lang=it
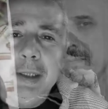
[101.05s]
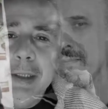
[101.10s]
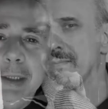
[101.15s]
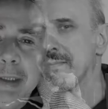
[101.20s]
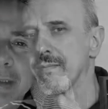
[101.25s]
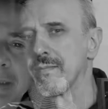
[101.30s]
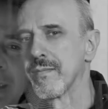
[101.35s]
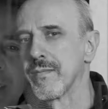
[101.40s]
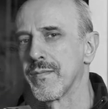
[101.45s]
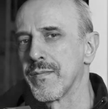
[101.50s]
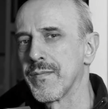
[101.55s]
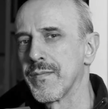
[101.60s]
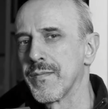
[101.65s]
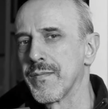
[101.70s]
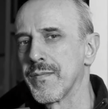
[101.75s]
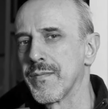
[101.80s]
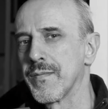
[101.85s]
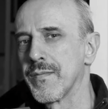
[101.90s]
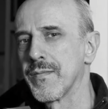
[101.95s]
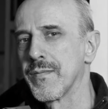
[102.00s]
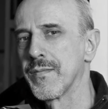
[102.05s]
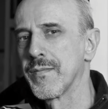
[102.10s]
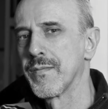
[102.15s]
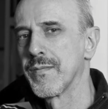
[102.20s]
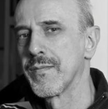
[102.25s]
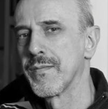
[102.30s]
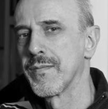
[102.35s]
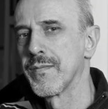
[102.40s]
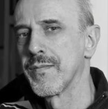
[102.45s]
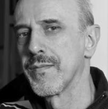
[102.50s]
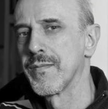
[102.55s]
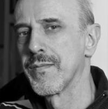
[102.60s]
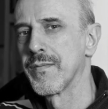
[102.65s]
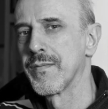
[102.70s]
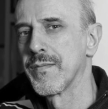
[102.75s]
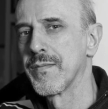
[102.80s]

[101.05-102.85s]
intervistiamo tanti illustri